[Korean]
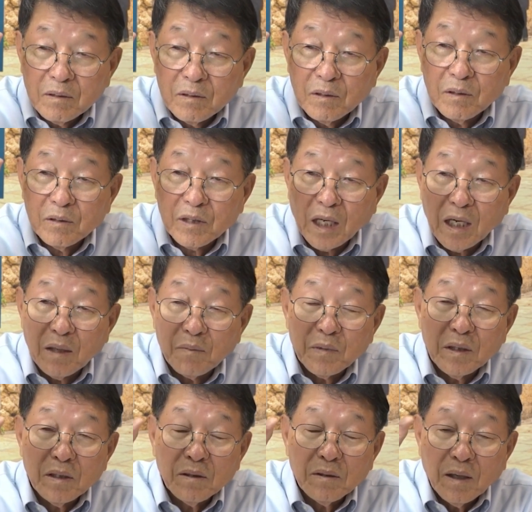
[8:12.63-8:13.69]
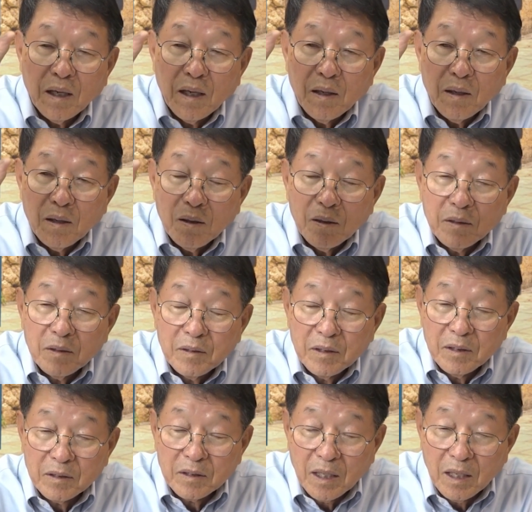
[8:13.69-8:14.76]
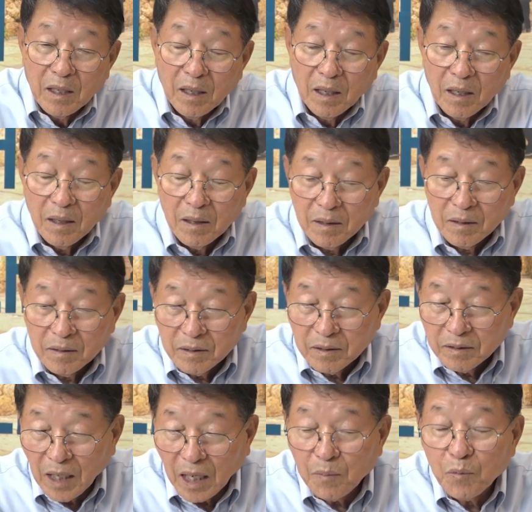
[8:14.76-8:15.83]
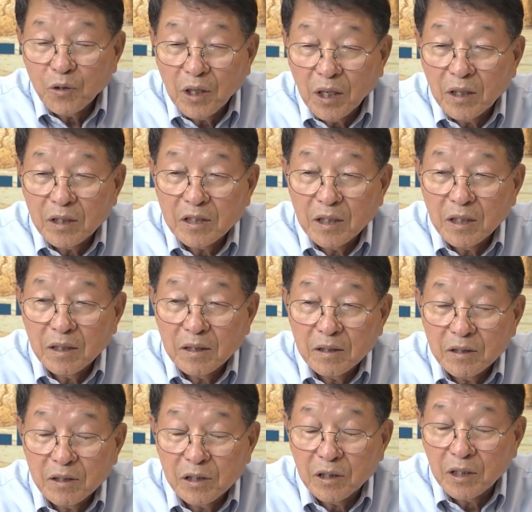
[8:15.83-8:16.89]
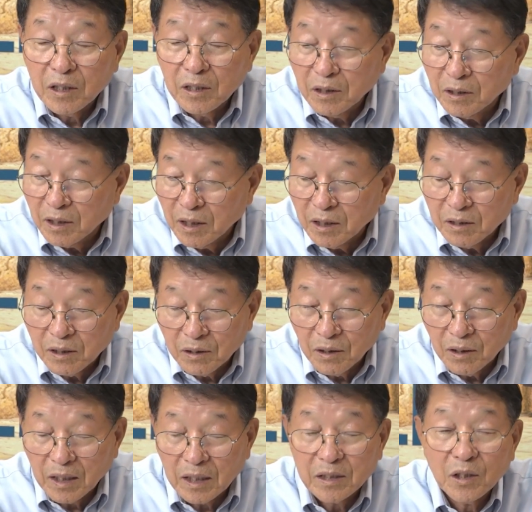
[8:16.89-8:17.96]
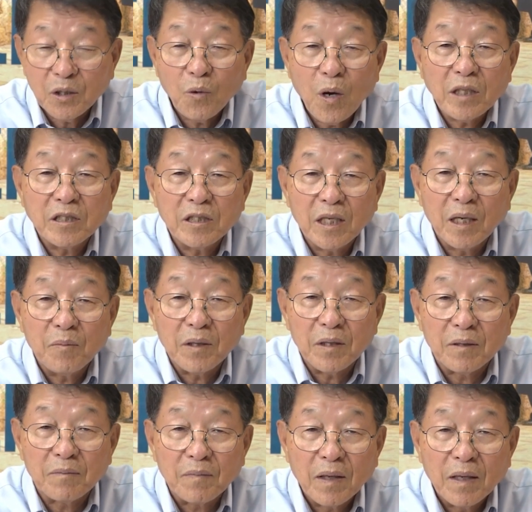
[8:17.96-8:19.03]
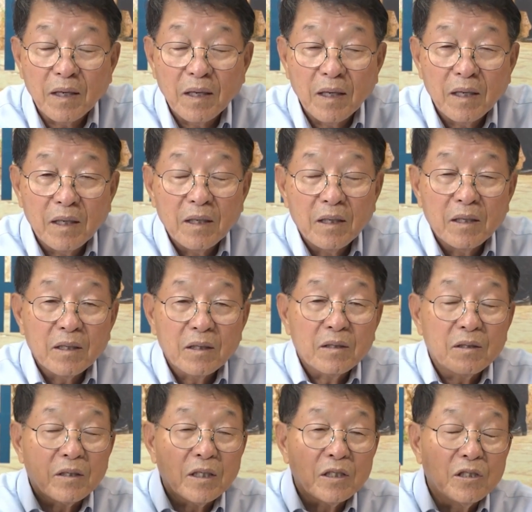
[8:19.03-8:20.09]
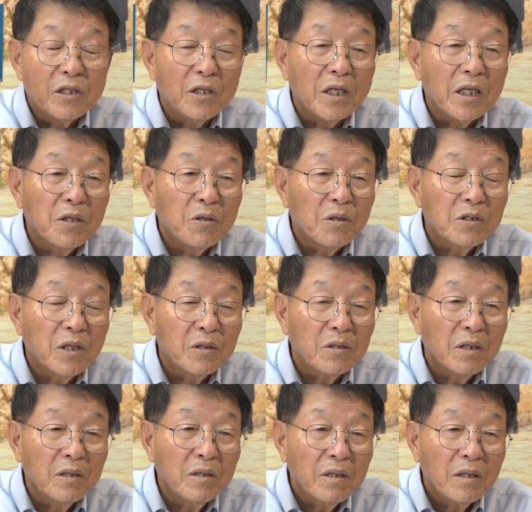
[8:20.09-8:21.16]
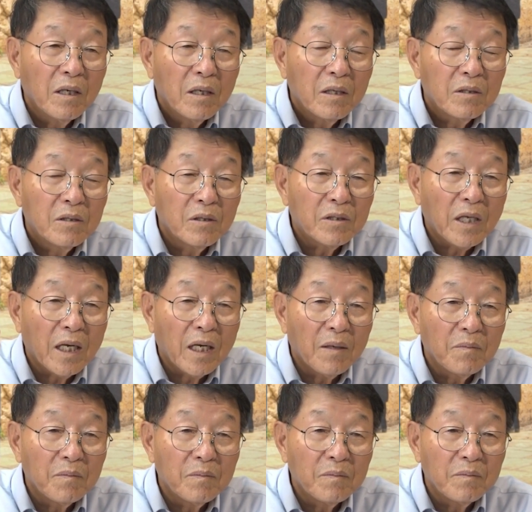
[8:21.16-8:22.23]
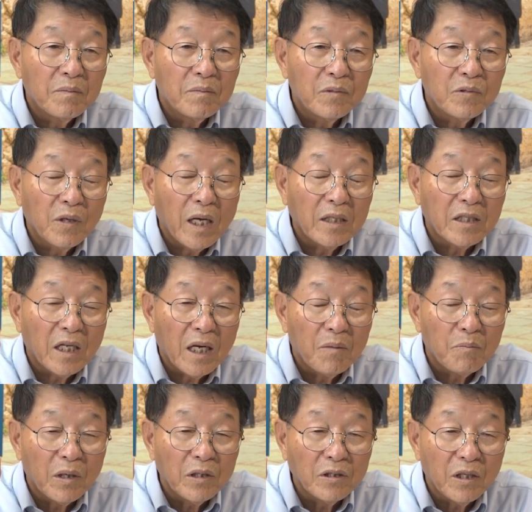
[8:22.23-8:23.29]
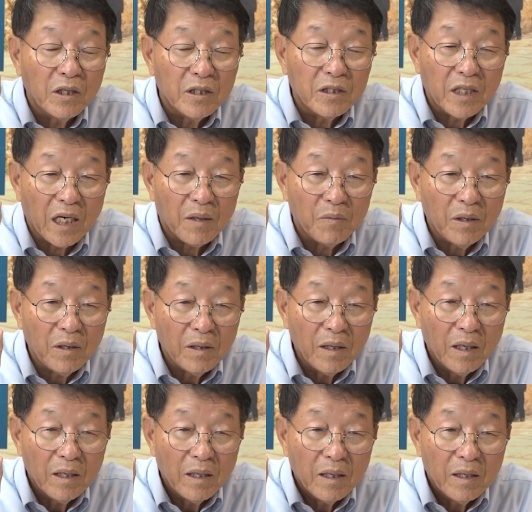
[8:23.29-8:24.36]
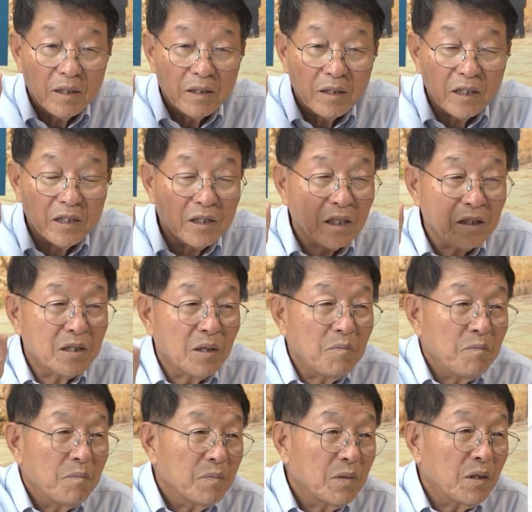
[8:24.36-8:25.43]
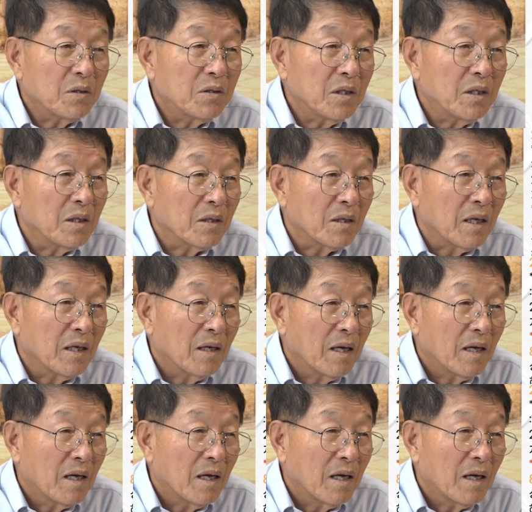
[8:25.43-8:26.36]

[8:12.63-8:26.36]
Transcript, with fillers: 그 사람이 이렇게 잘못한 것이 증인들이 드러나서 확실하면은 그렇게 증인으로 섰던 그 사람 중에 한 사람이 먼저 이 사람을 2층에서 떨어뜨리는 거예요.